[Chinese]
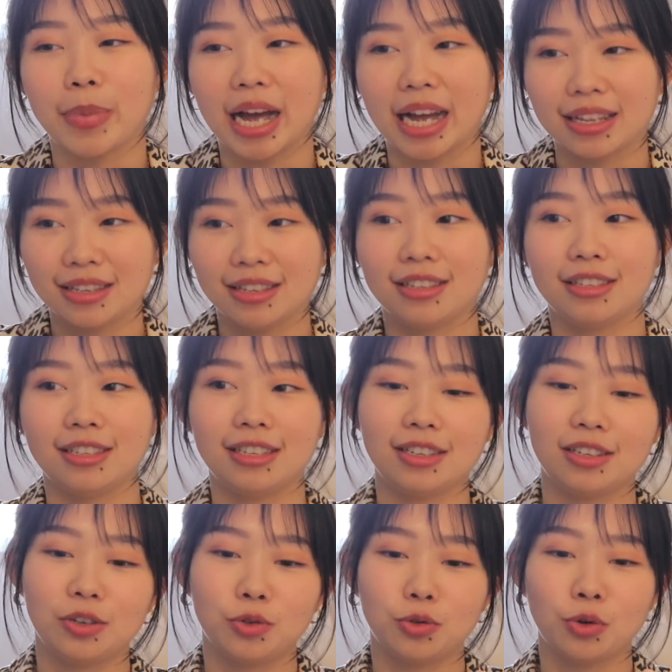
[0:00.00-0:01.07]
把自
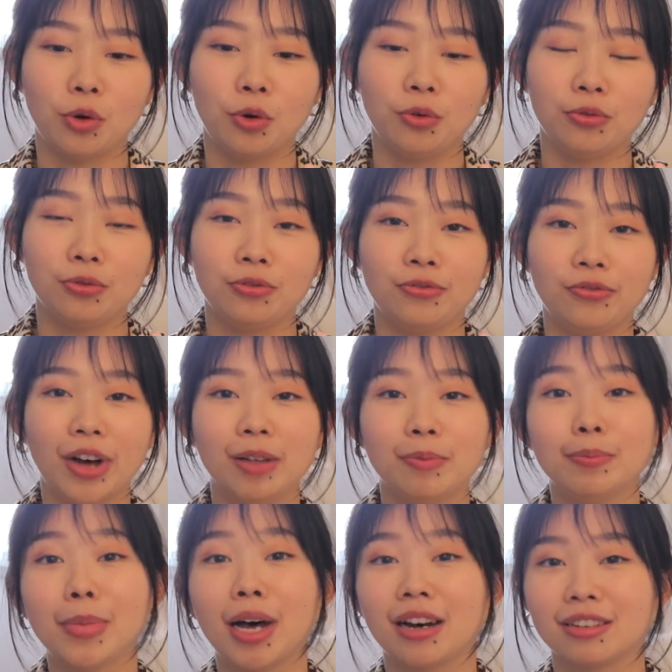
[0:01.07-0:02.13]
己从
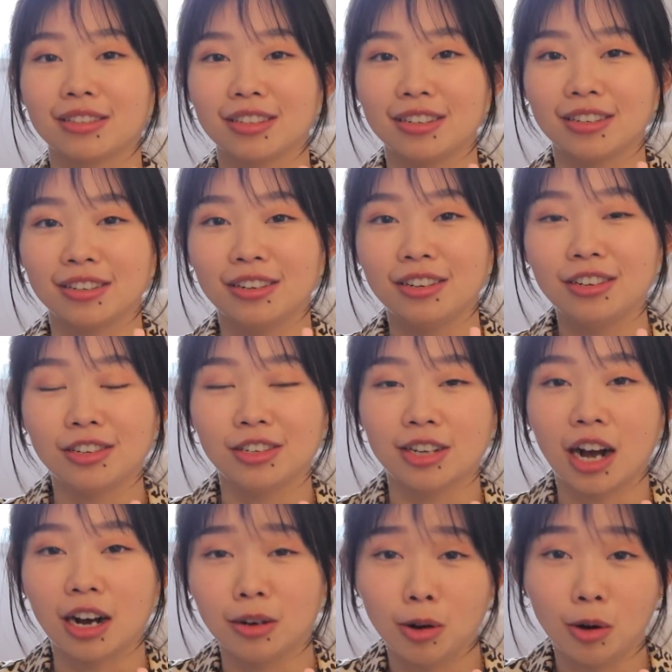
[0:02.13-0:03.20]
繁忙的日
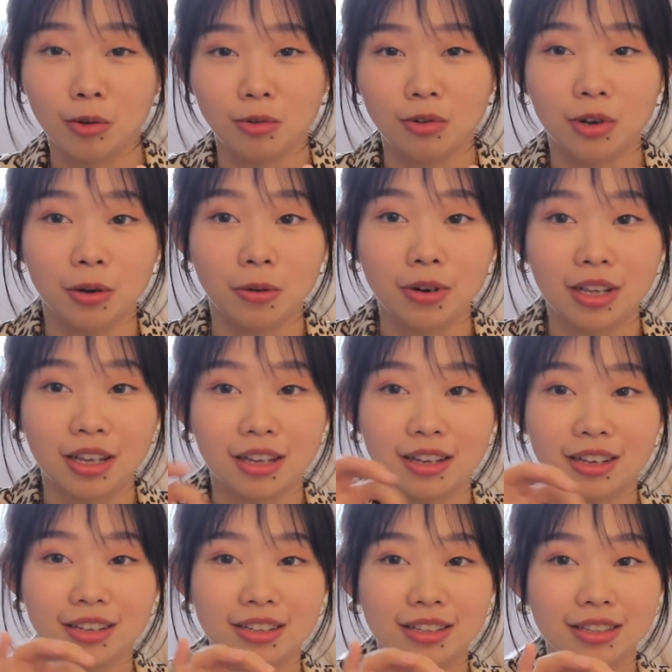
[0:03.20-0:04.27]
常洪流里
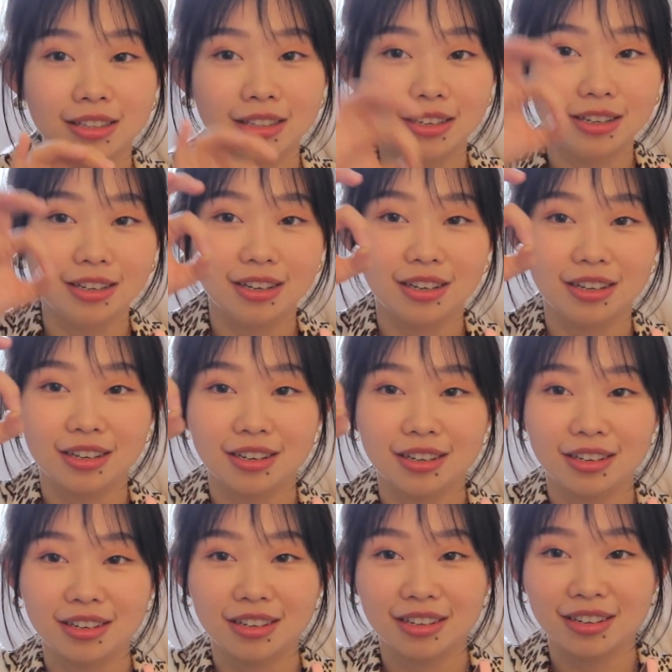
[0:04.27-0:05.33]
嘚儿
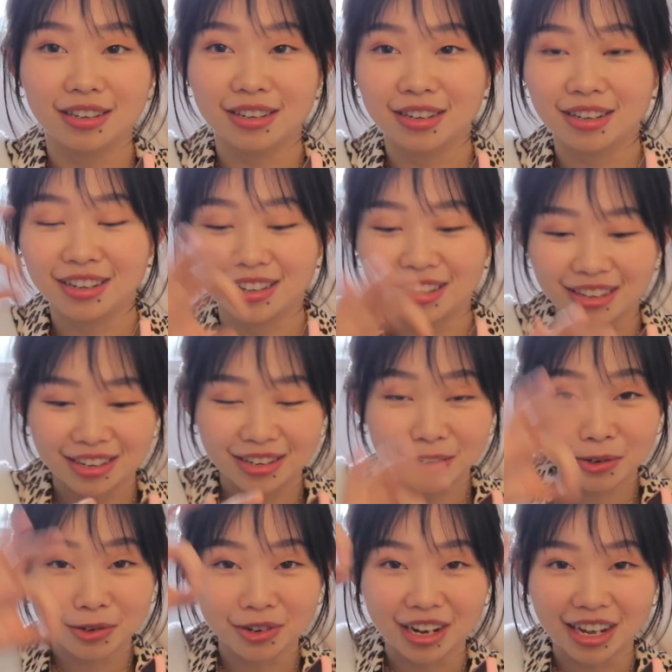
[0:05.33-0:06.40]

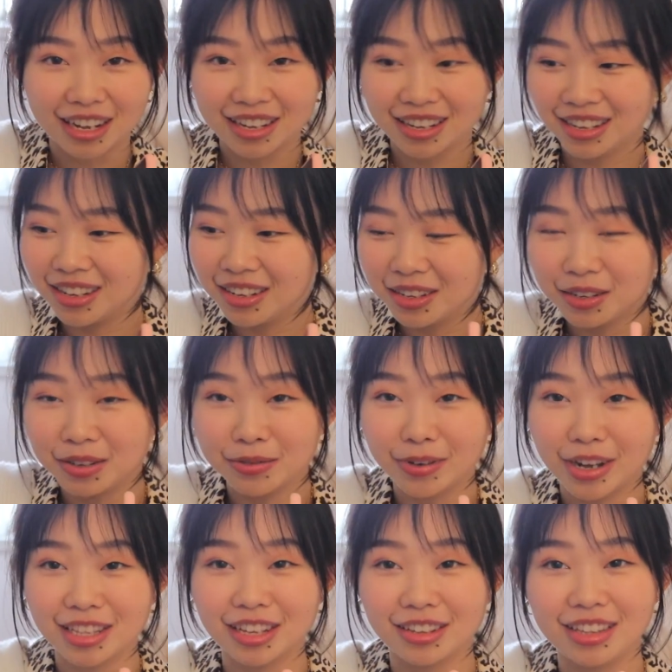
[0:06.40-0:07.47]
抽出来，
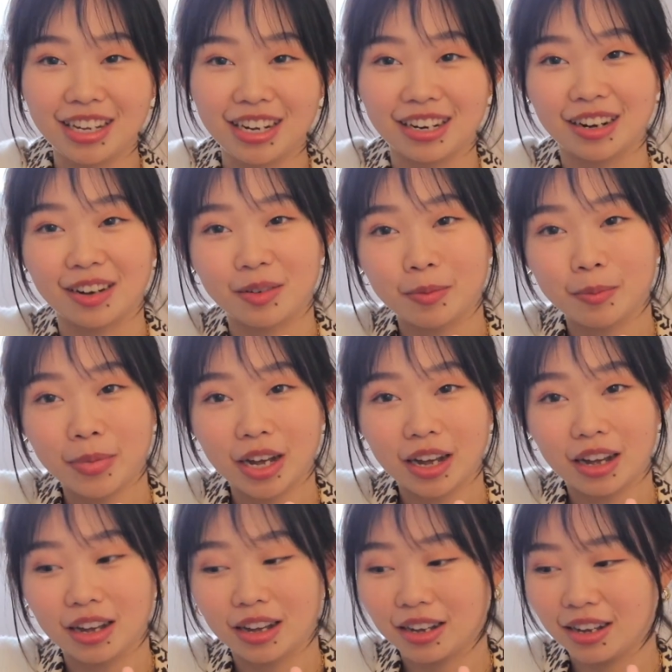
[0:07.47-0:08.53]
放到地上，
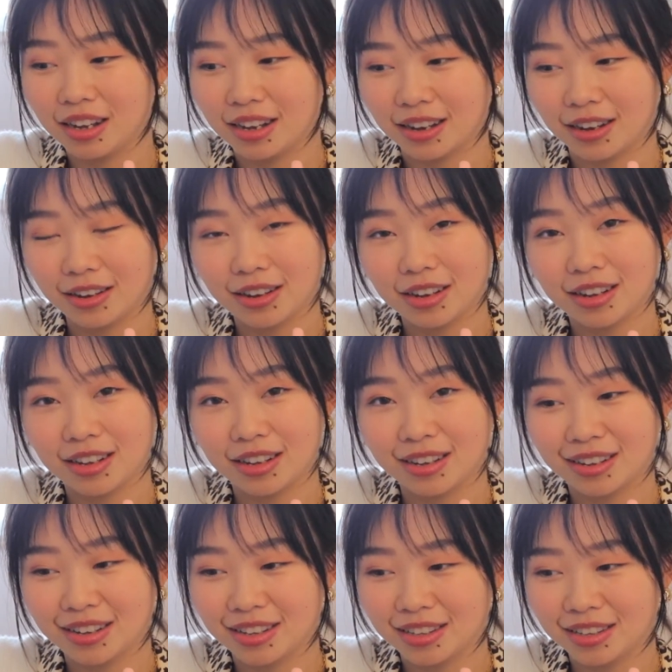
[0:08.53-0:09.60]
啪，好，
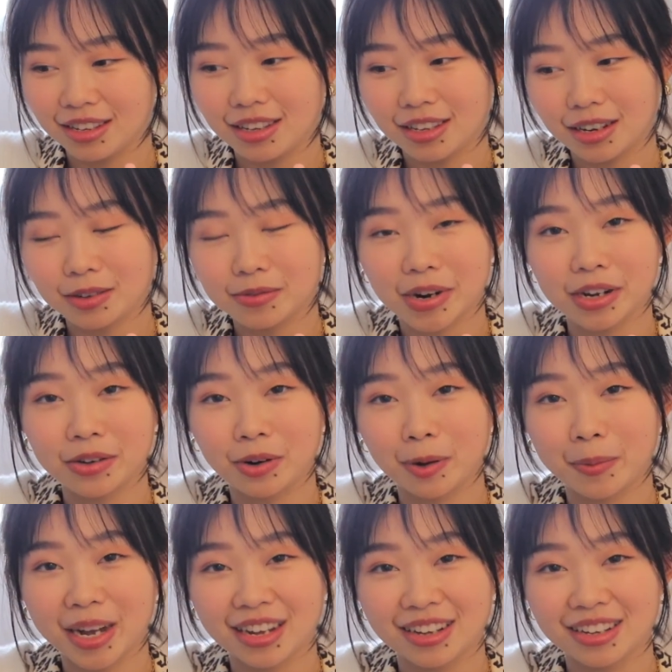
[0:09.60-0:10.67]
自己在这玩一会
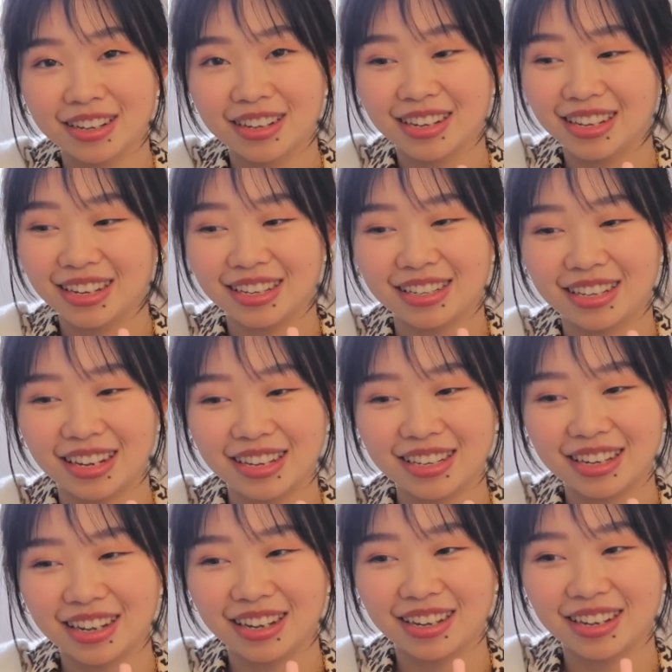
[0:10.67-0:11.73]
儿吧，想一
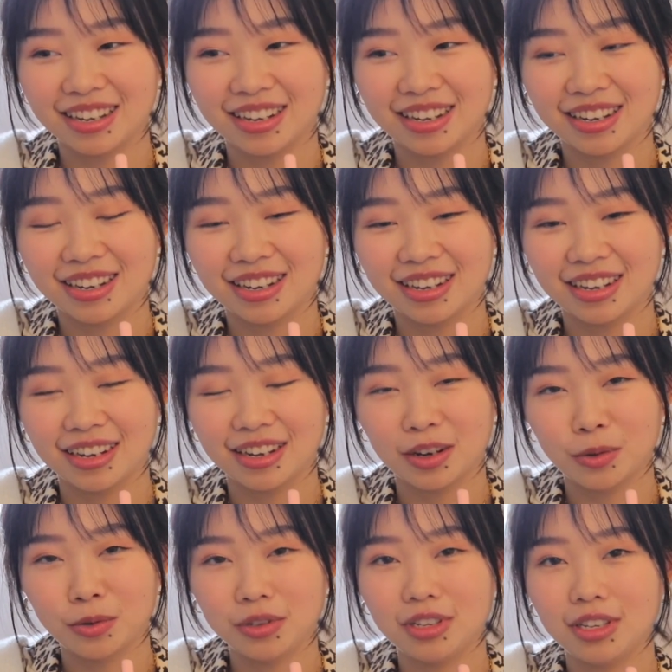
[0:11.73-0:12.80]
想，
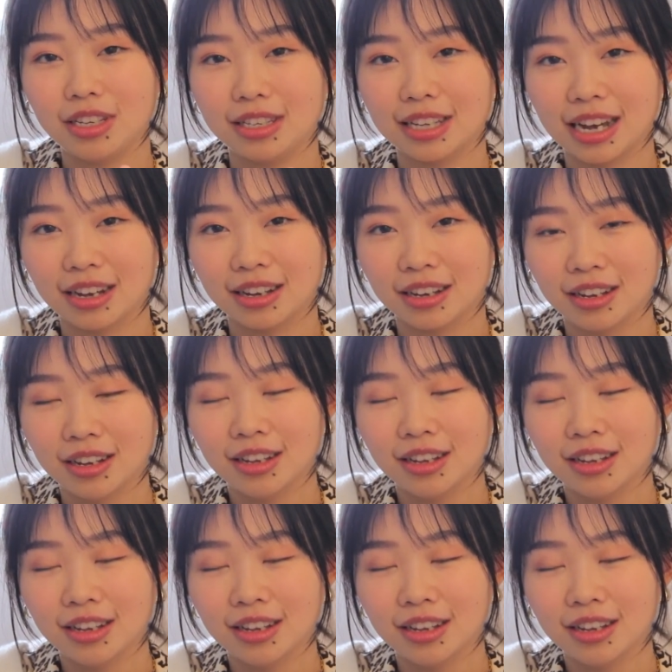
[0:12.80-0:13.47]
呼吸一下。